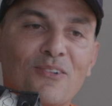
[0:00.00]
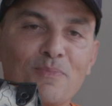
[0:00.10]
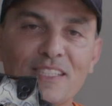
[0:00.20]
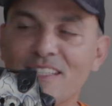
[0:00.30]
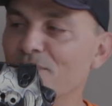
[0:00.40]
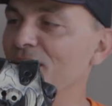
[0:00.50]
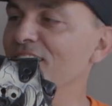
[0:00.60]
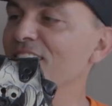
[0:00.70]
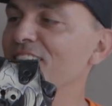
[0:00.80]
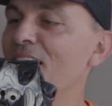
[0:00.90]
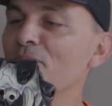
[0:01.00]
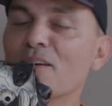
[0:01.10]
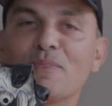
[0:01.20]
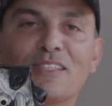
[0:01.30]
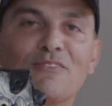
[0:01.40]
comida, mas ele sabe que
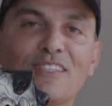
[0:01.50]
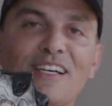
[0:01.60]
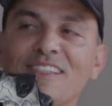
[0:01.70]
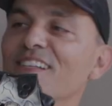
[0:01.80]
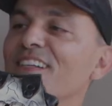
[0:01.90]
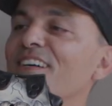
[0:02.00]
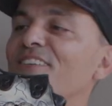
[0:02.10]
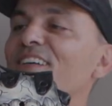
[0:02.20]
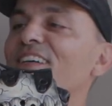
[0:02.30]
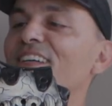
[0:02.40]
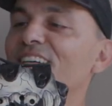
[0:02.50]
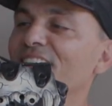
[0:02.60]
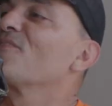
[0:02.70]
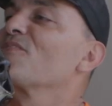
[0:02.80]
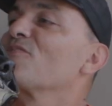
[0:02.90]
é uma atividade legal.
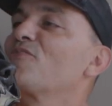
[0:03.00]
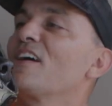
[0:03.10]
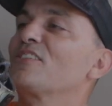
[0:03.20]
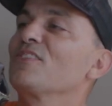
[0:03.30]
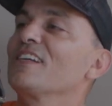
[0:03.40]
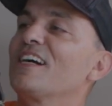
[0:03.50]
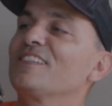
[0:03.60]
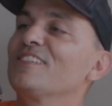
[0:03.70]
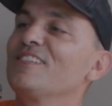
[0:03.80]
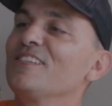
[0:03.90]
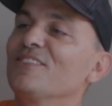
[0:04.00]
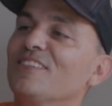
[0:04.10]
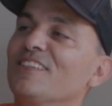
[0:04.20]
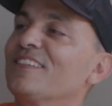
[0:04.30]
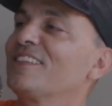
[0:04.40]
Fecha o engatezinho,
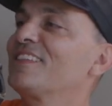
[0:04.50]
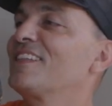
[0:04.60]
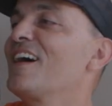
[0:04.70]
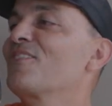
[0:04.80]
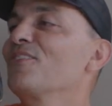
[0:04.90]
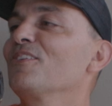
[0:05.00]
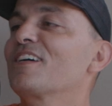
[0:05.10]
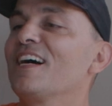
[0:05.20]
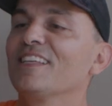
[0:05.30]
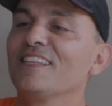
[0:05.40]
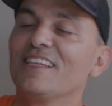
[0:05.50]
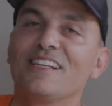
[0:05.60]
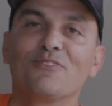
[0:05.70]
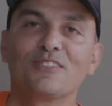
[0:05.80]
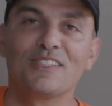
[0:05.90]
tá colocada nele
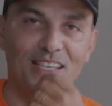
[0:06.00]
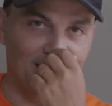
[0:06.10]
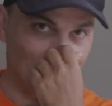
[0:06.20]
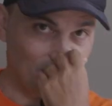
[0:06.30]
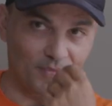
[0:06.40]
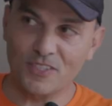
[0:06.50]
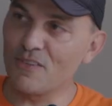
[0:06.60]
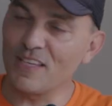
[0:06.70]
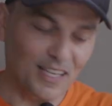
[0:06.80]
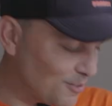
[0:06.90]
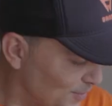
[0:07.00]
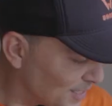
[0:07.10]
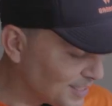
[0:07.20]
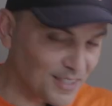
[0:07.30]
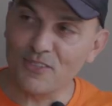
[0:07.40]
a focinheira. Você vê que ele
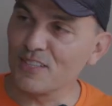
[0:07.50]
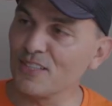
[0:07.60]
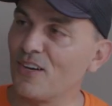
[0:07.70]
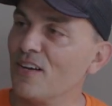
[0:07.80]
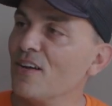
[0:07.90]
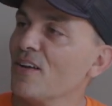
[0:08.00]
fica tranquilo, ó.